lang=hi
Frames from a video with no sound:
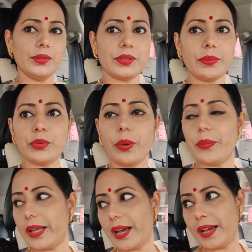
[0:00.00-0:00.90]
तो सब तो
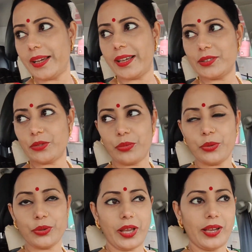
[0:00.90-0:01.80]
हम ले आए हैं जो भी
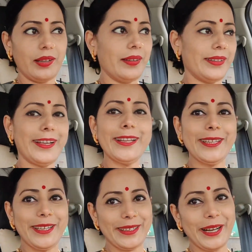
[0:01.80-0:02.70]
होता है ना
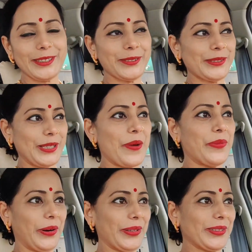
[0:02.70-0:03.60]
लेन देन का जो होता है
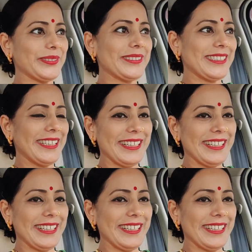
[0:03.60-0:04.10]
बहुत कुछ